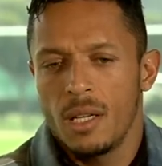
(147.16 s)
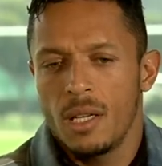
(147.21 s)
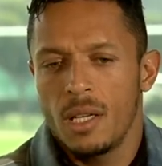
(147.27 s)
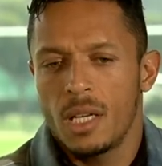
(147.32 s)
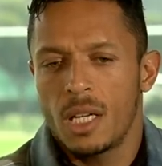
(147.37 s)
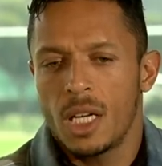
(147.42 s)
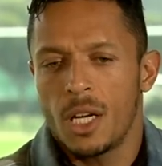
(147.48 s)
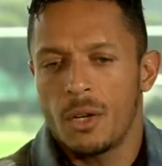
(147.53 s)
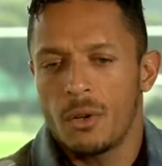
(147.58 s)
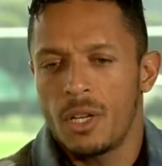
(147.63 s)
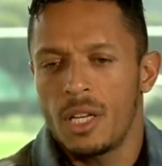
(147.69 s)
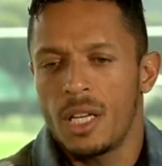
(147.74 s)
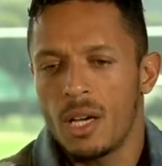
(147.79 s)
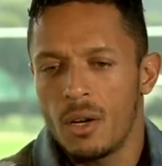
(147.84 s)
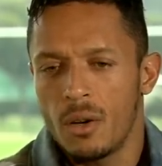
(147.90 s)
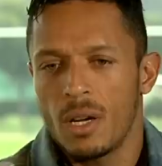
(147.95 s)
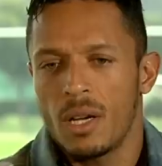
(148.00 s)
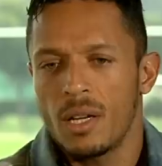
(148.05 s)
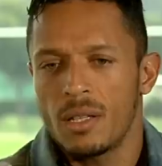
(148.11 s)
Y claro, y
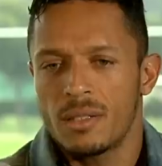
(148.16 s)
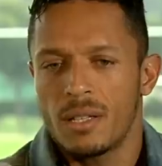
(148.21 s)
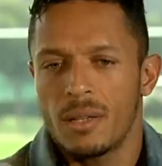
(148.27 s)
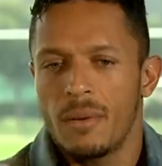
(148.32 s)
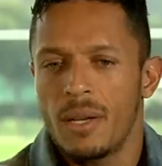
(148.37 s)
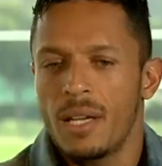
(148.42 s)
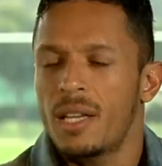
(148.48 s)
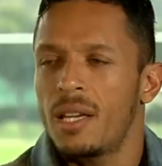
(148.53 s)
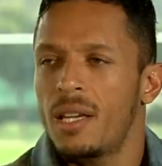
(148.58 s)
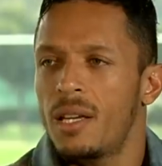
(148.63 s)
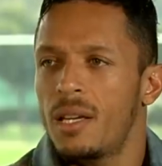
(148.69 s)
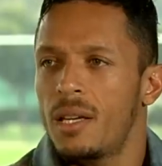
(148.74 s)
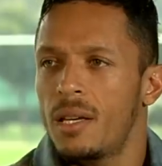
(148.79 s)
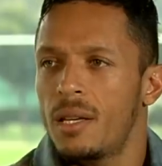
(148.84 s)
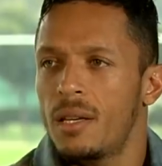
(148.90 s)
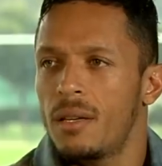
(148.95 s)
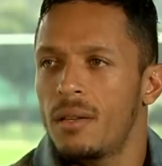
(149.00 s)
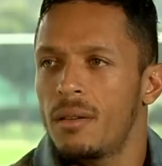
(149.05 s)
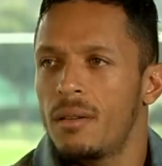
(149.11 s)
ahora se ve
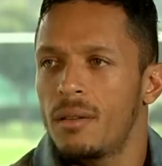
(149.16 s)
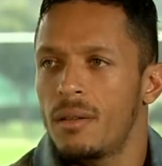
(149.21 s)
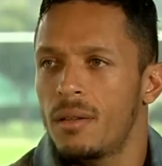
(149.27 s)
que,